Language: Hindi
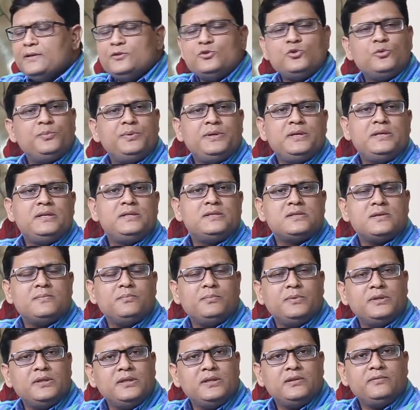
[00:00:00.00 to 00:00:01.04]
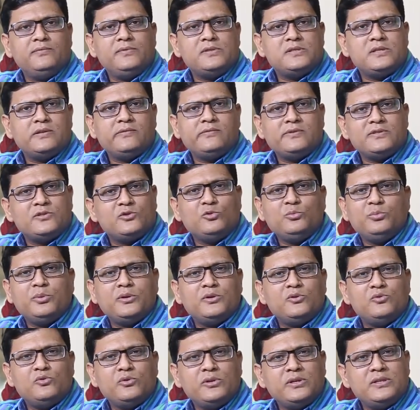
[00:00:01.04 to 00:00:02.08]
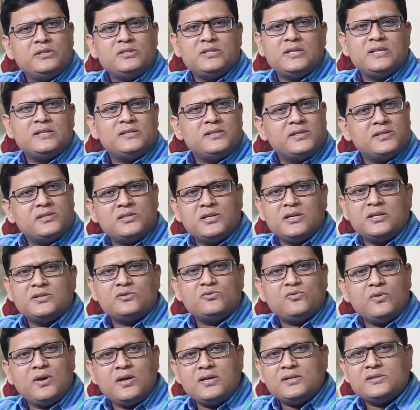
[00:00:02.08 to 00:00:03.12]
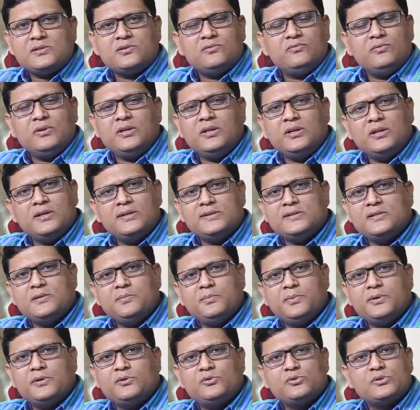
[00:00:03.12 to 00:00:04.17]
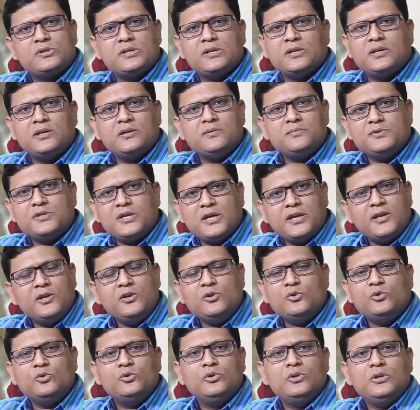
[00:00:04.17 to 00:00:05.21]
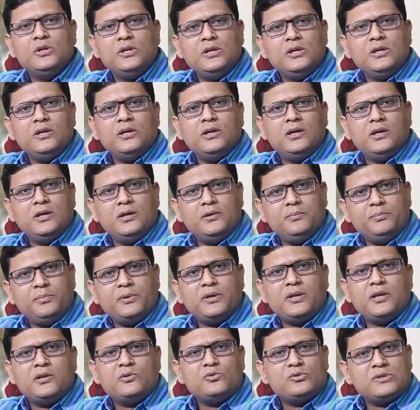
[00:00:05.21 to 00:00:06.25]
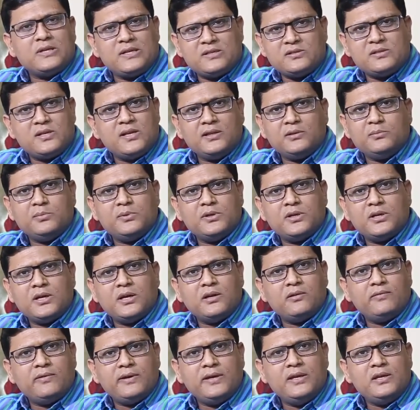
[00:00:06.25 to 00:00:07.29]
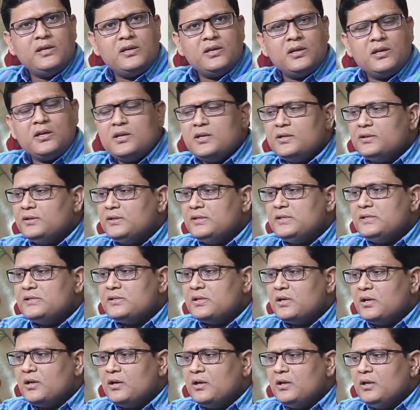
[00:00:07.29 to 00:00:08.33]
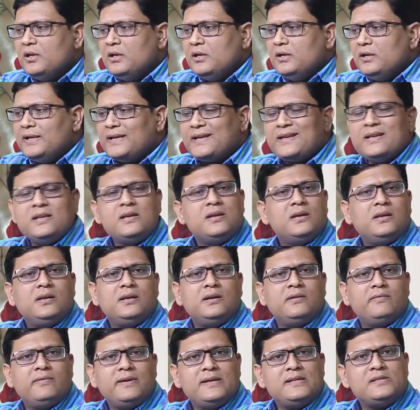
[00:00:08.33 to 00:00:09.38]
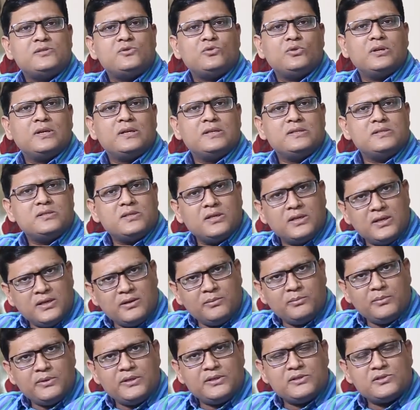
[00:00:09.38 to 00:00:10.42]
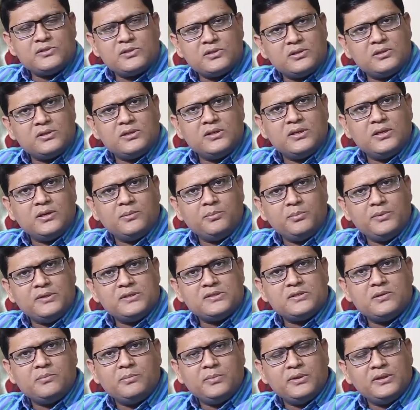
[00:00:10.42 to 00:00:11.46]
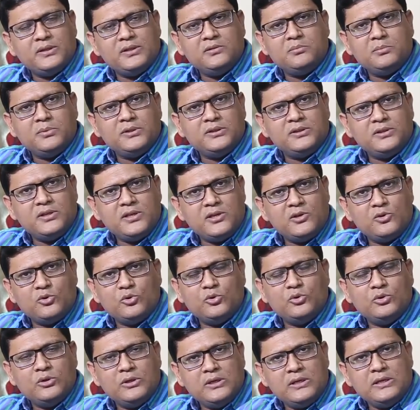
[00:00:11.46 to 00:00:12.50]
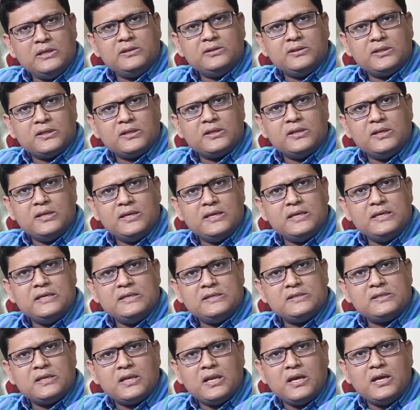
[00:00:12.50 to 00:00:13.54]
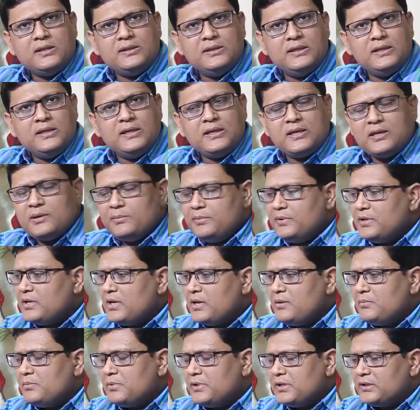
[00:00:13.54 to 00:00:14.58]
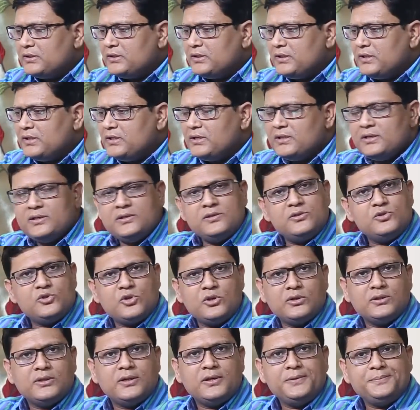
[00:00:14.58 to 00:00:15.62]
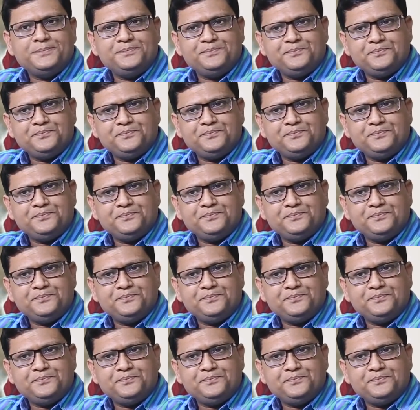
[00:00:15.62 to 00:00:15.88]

जो भी संबंधित विषय वस्तु पर होंगे चाहे शिक्षा स्वास्थ्य वन किसी पर उसके कर्मचारियों पर अनुशासनात्मक कार्यवाही करना तीसरा टेक्निकल एडवाइस टू द कंसर्निंग मिनिस्टर या अपने संबंधित मंत्री को तकनीकी सलाह देने का भी काम करते हैं चौथा